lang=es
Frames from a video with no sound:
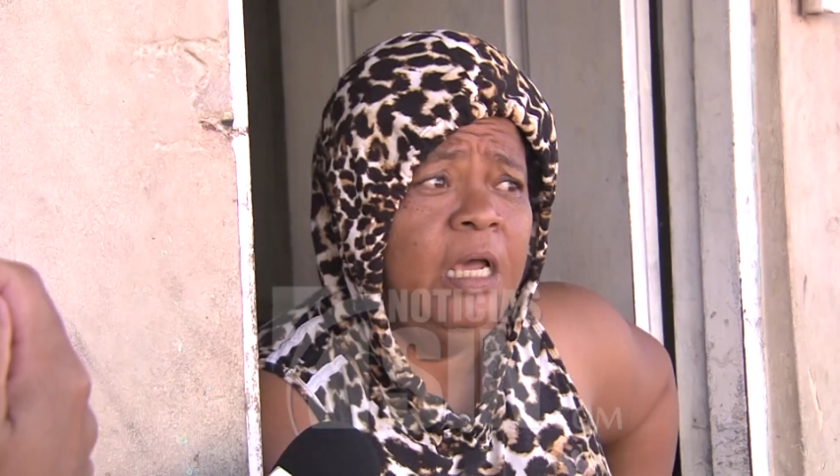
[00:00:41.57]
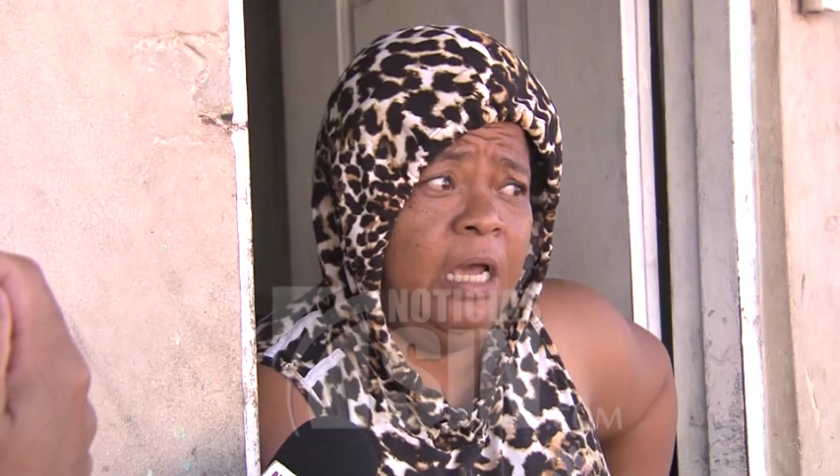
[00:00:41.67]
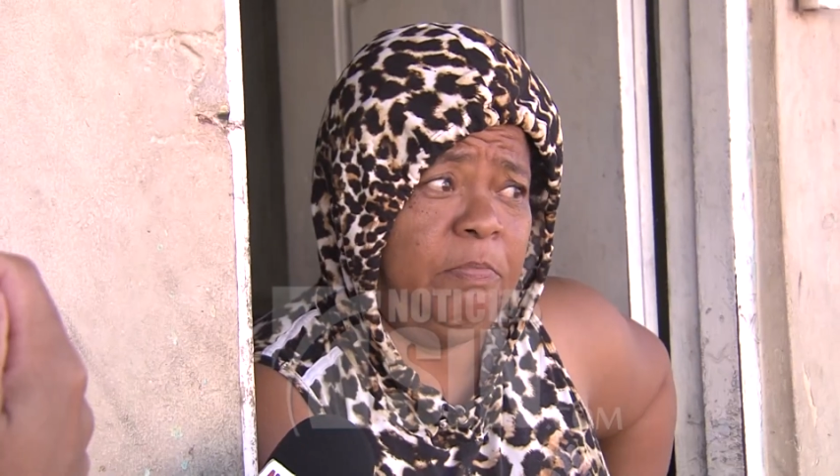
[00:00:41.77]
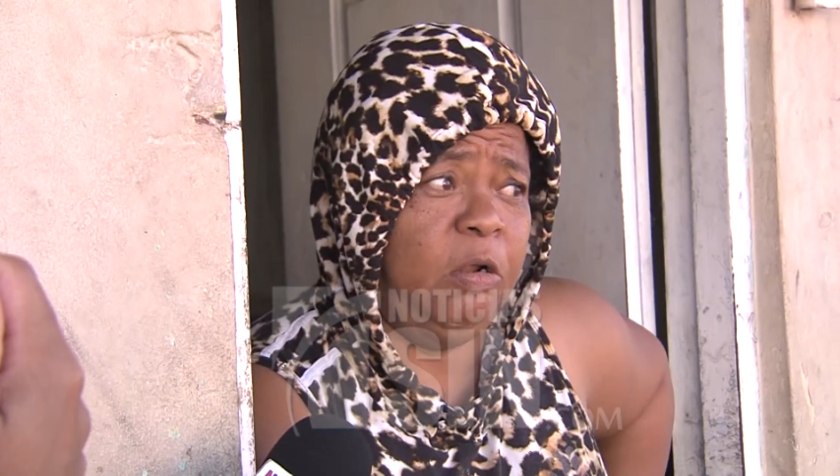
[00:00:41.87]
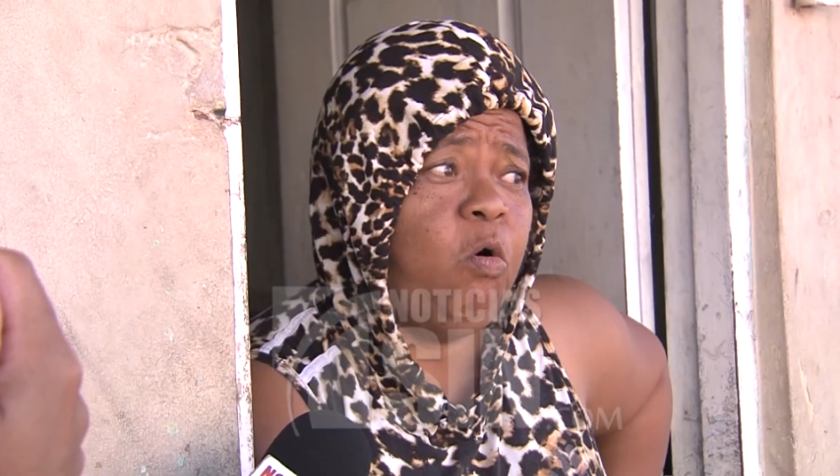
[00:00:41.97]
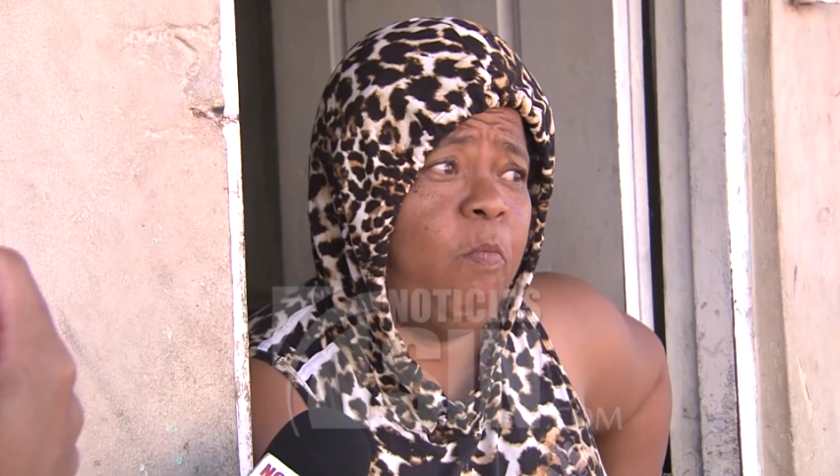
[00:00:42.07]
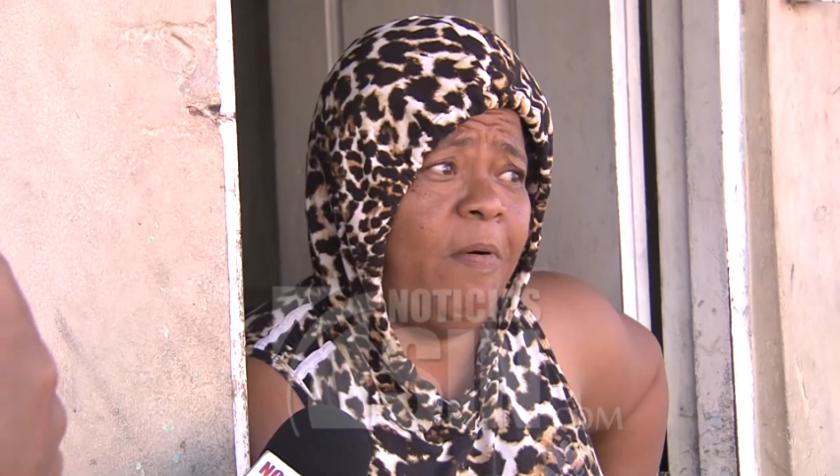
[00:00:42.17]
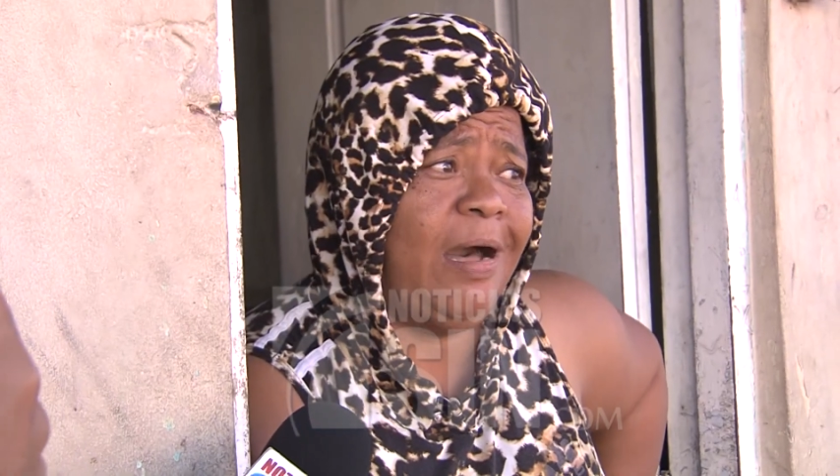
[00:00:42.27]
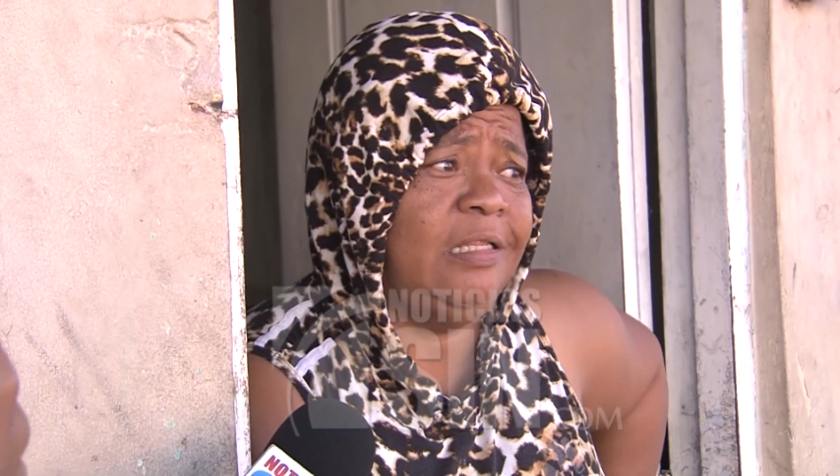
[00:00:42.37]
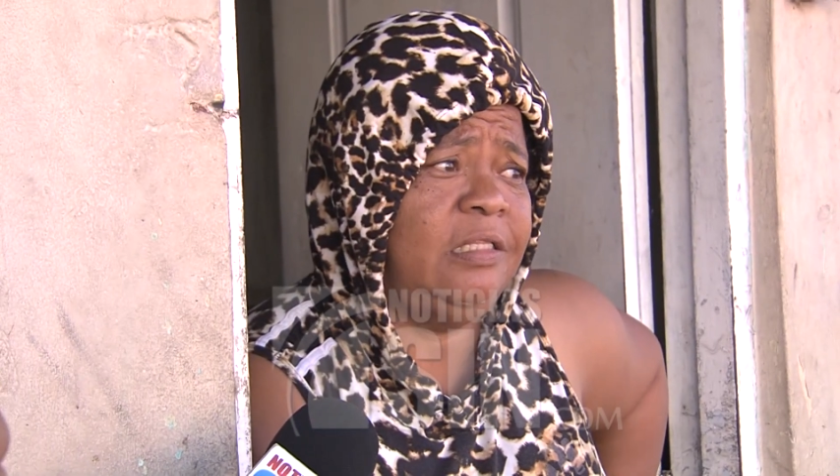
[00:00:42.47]
Es
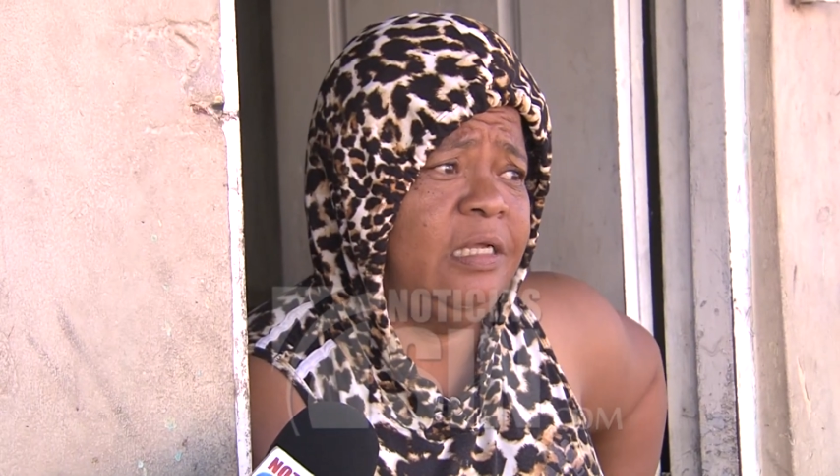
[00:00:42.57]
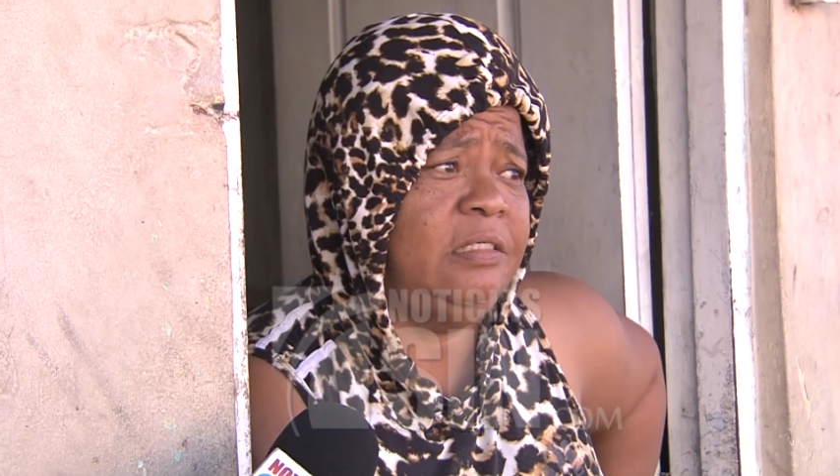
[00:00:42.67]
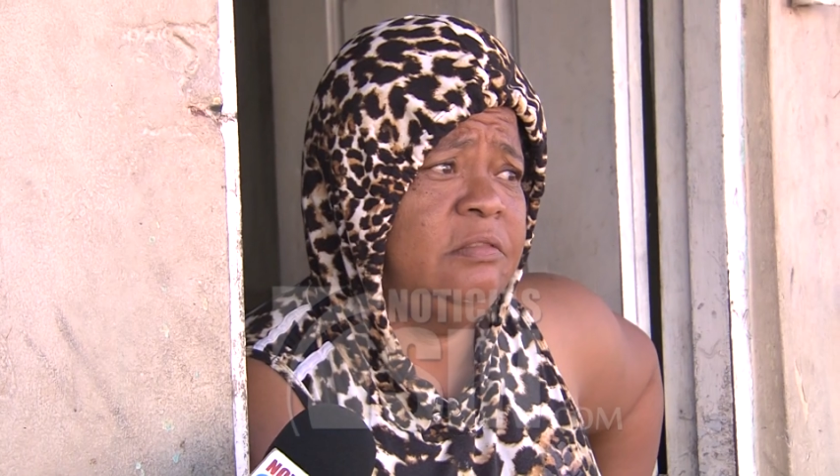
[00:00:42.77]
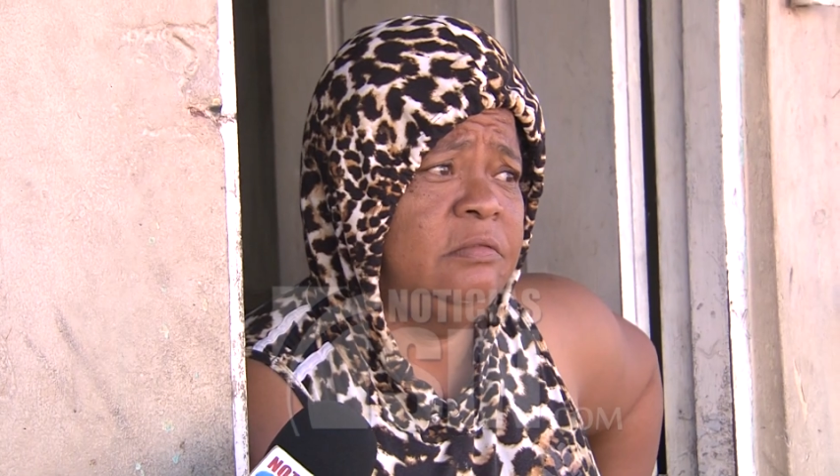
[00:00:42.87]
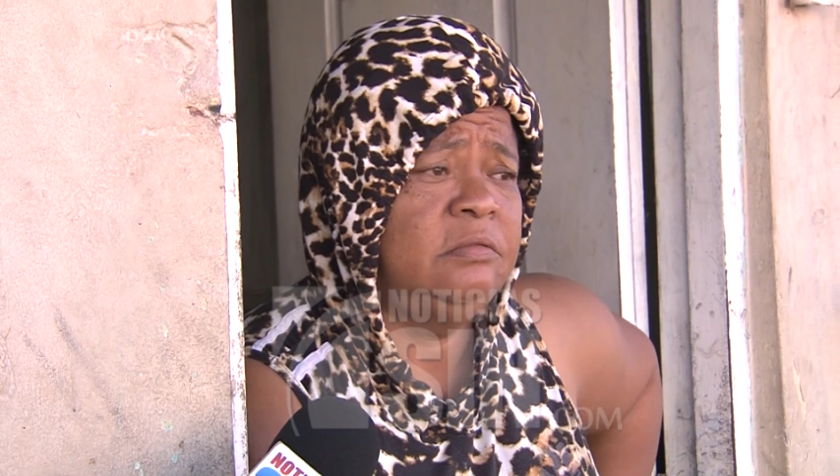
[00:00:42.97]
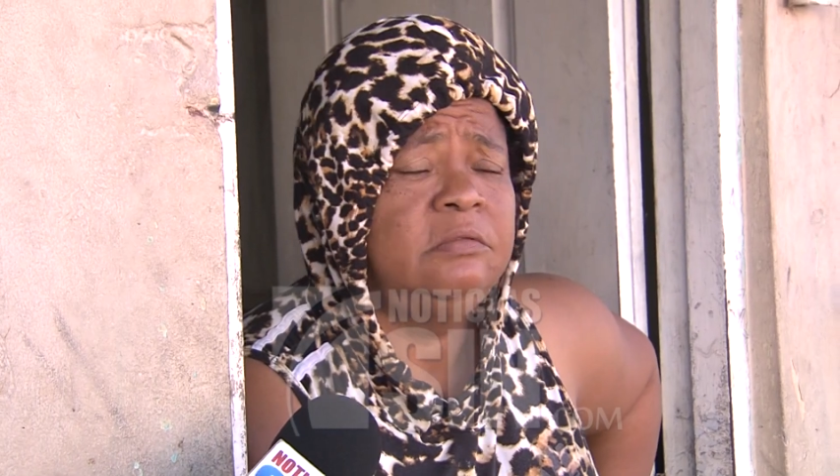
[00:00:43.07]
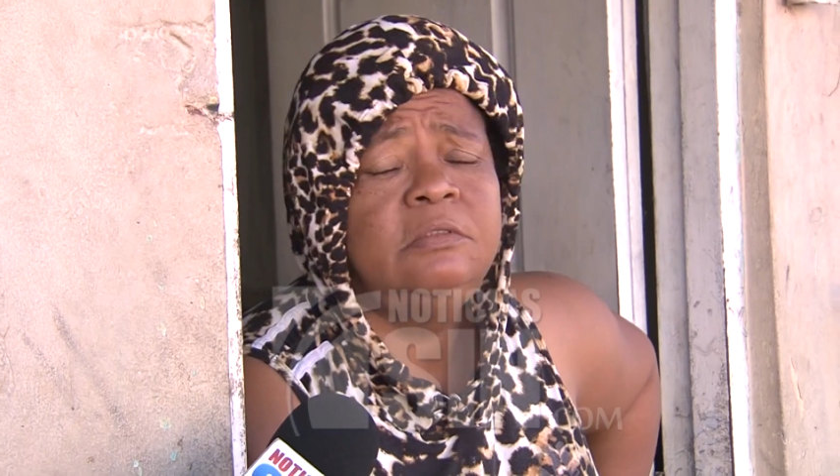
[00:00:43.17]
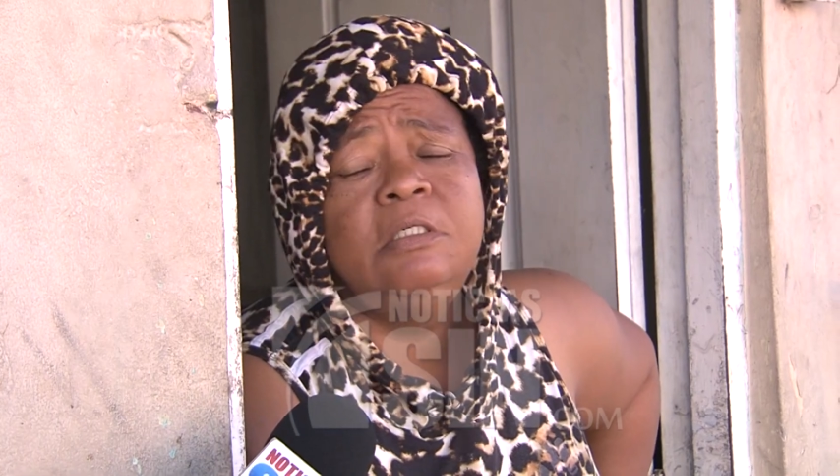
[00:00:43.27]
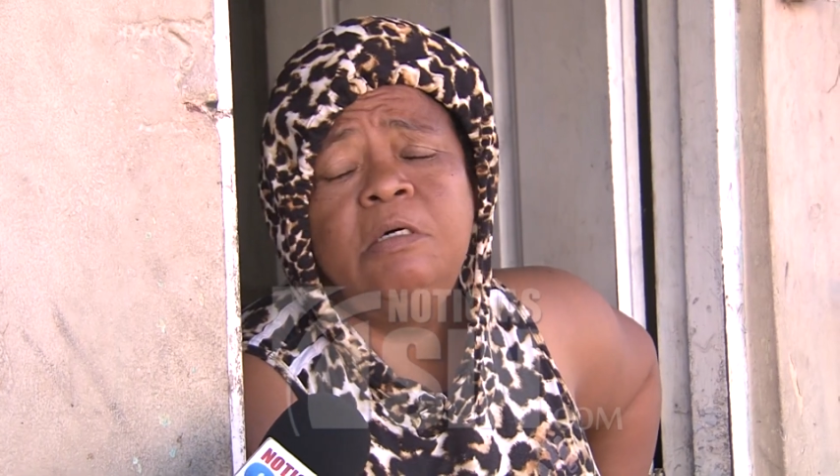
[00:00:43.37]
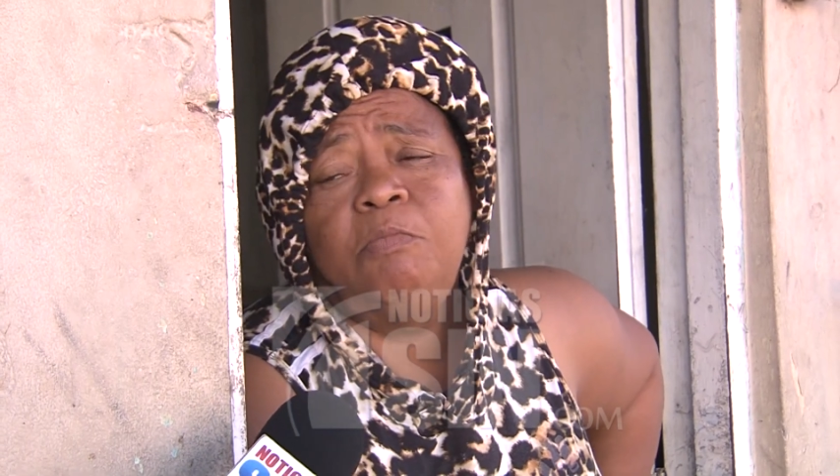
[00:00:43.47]
preocupante
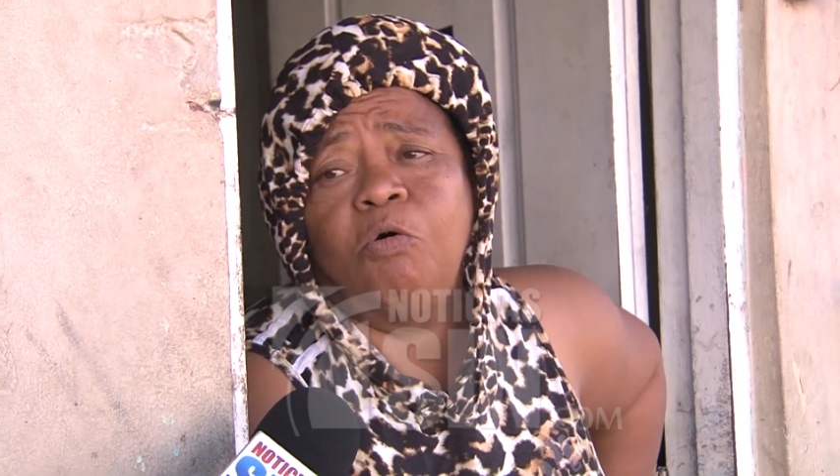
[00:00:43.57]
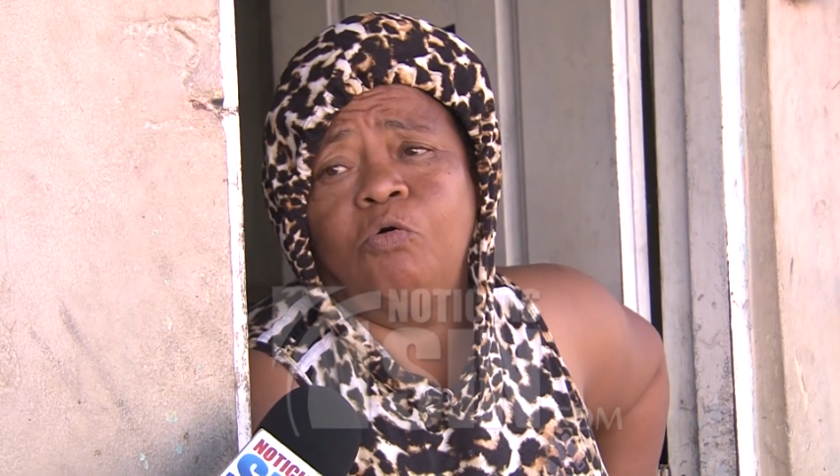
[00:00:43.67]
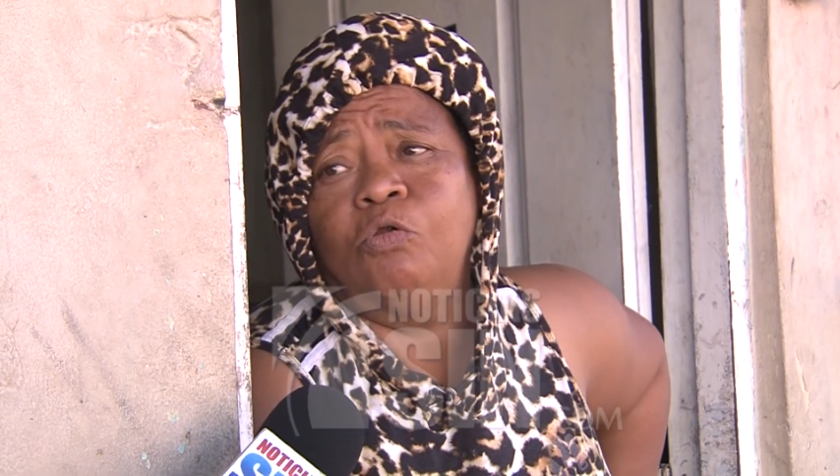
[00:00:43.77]
porque